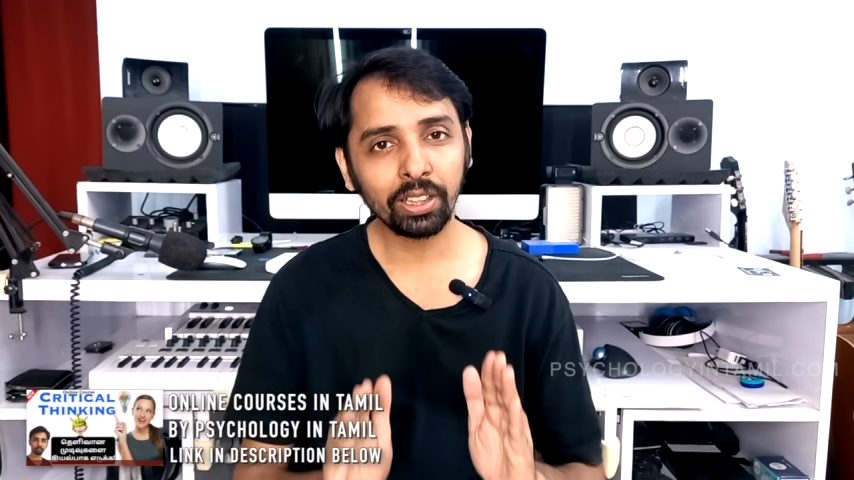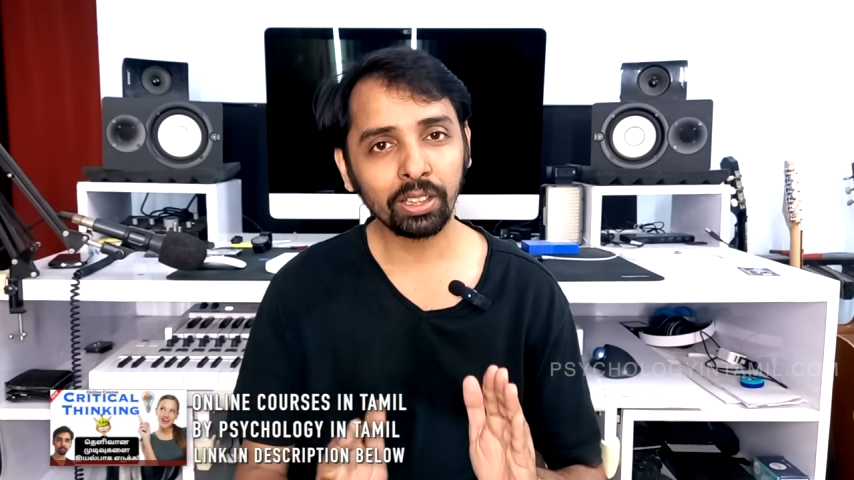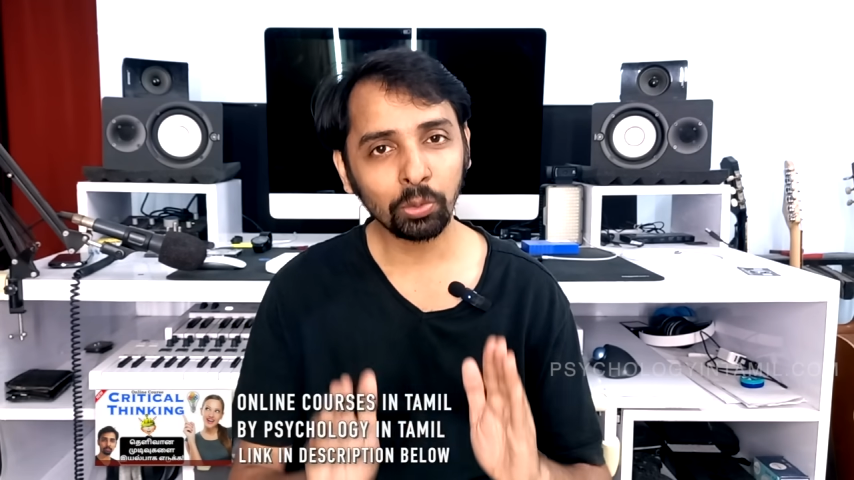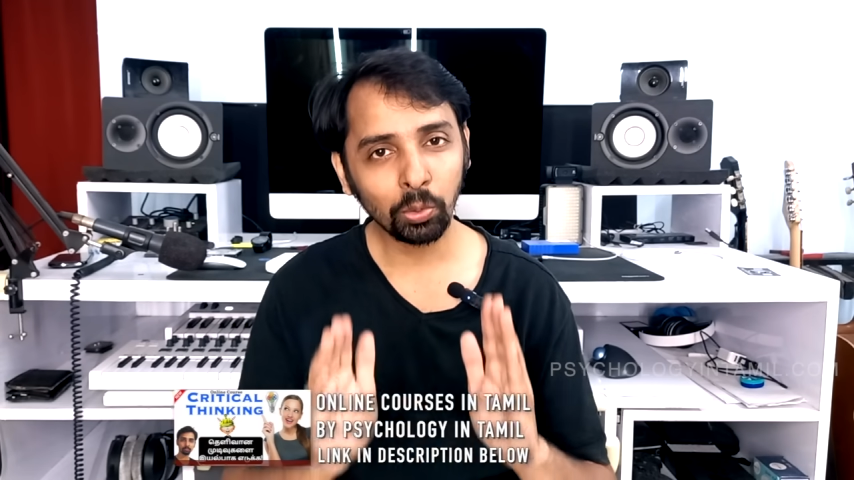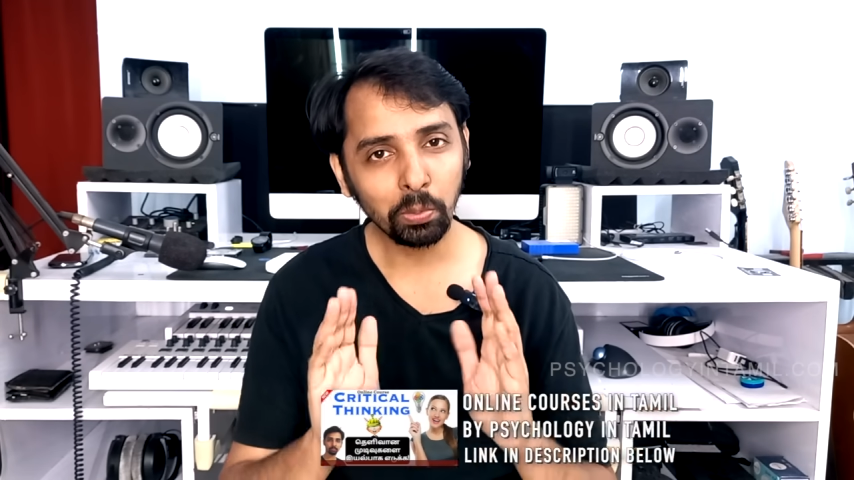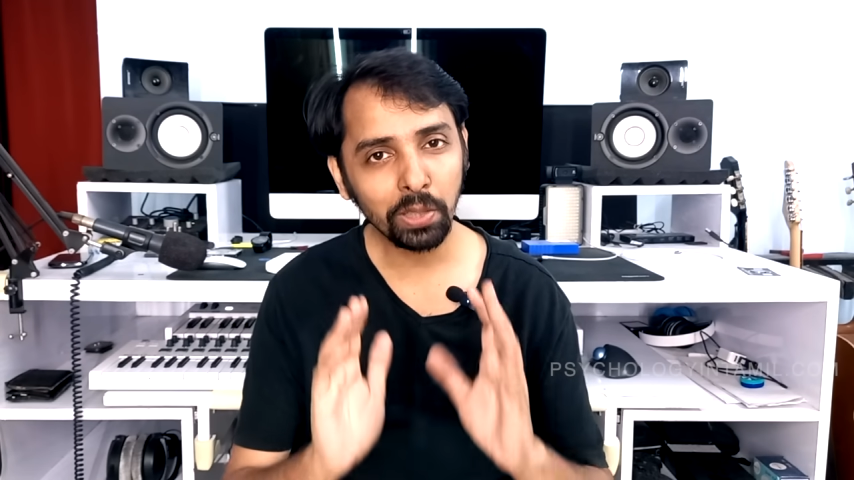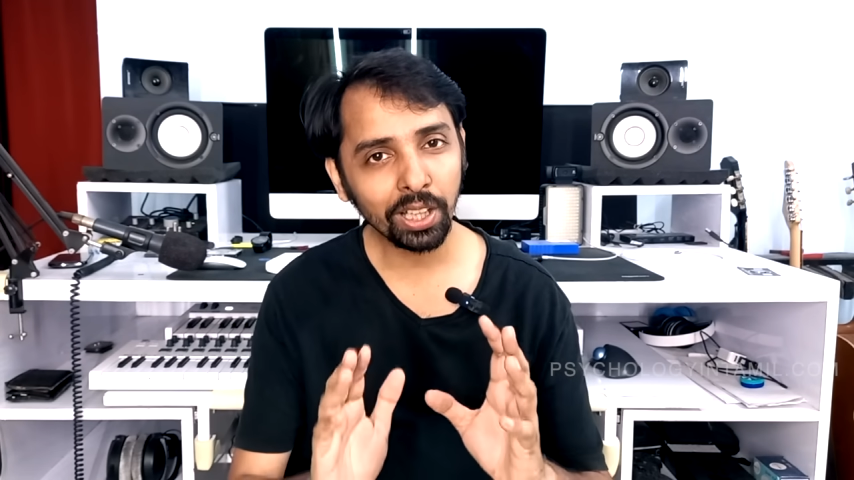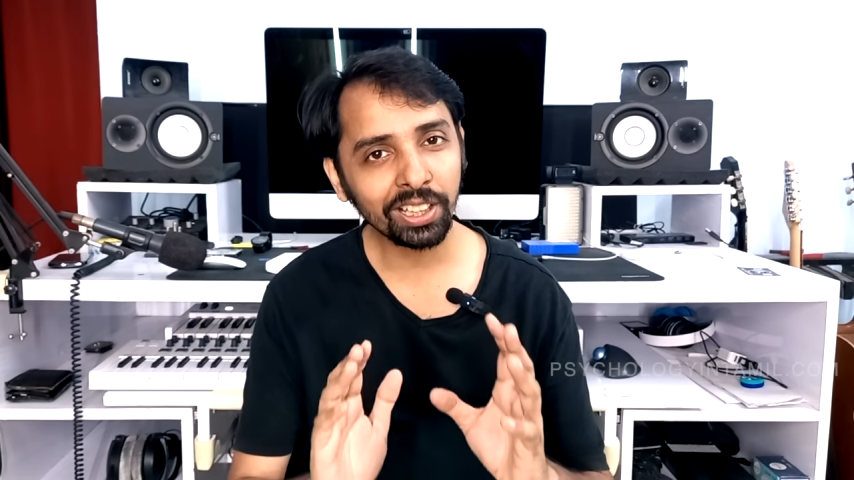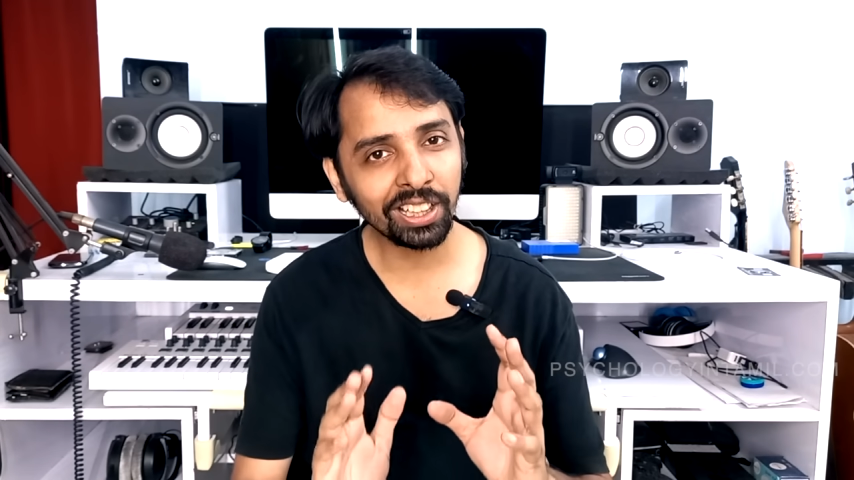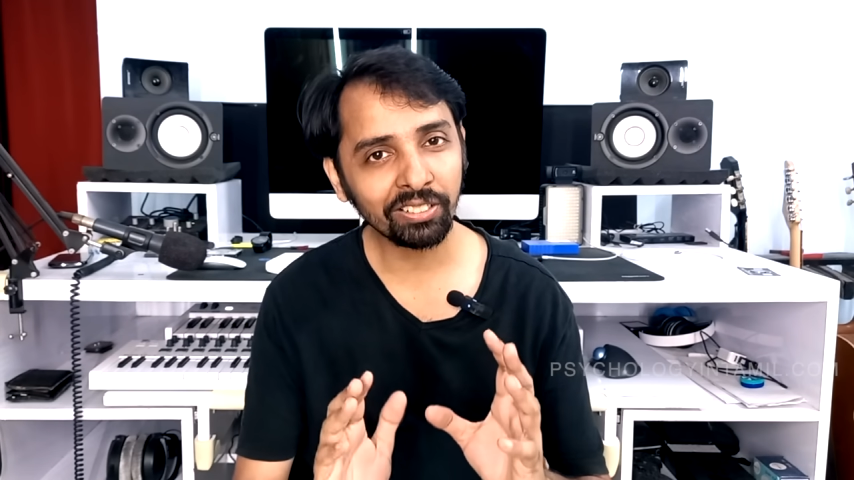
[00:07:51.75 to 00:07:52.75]
நீங்கள்
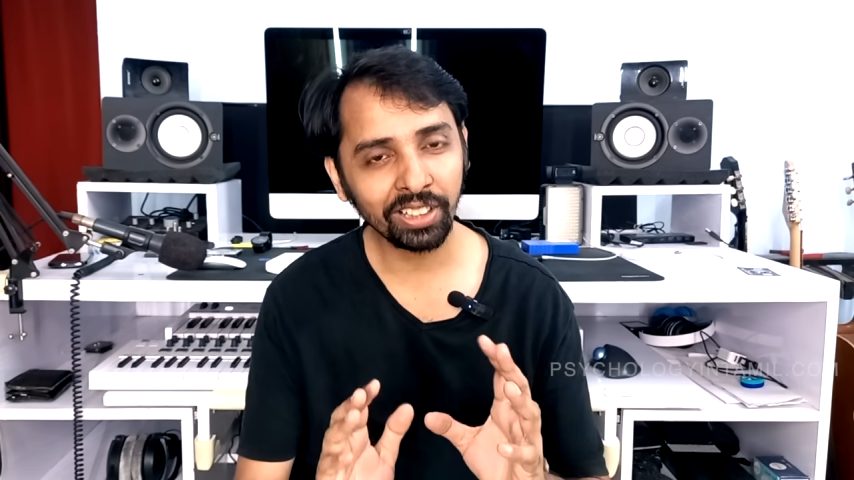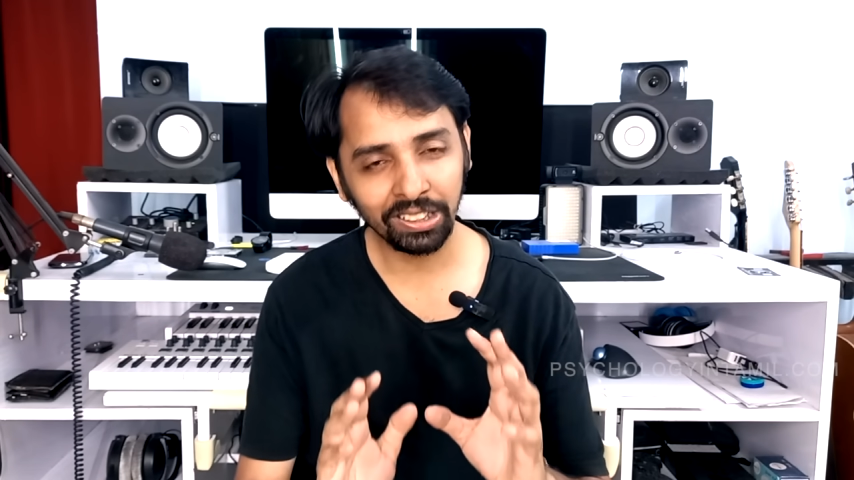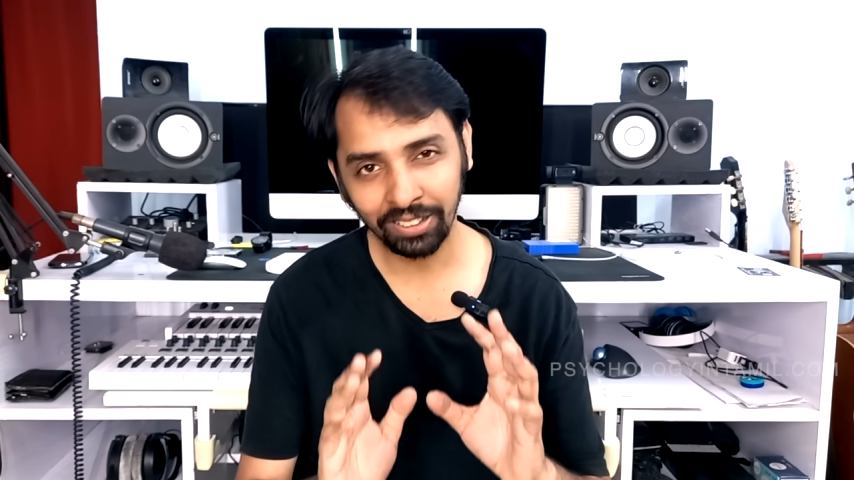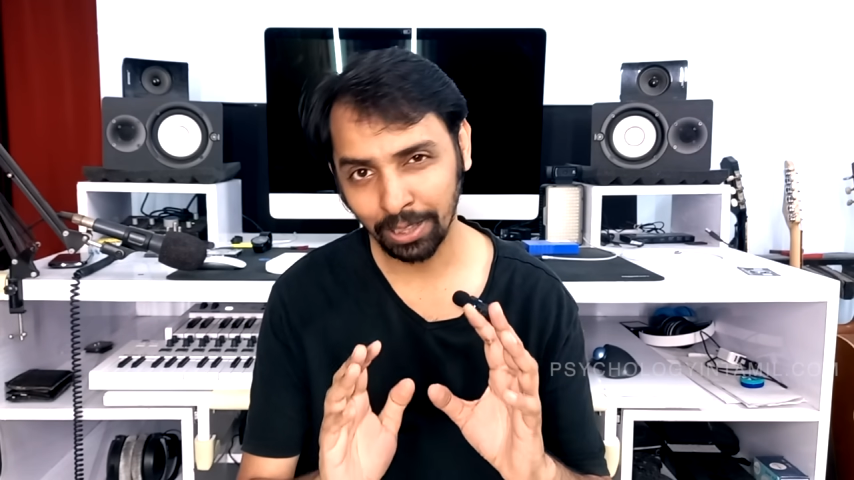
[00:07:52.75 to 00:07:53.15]
உண்மையாக இருக்க வேண்டிய